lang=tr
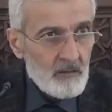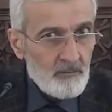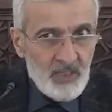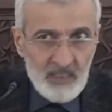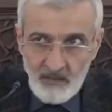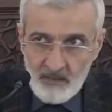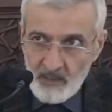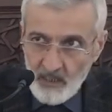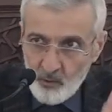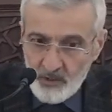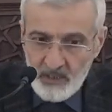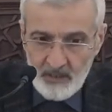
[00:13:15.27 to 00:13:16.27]
bir
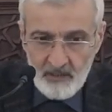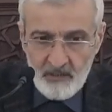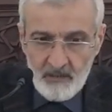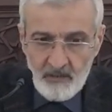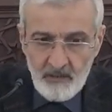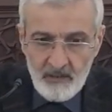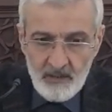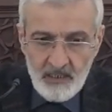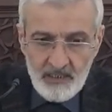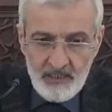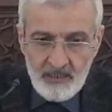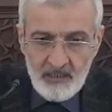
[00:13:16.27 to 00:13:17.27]
Yahudi
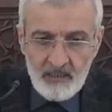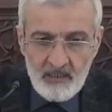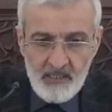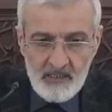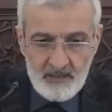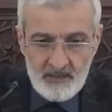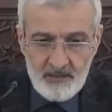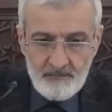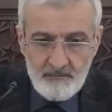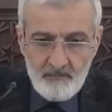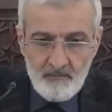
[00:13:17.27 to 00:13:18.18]
liderinin kızıdır.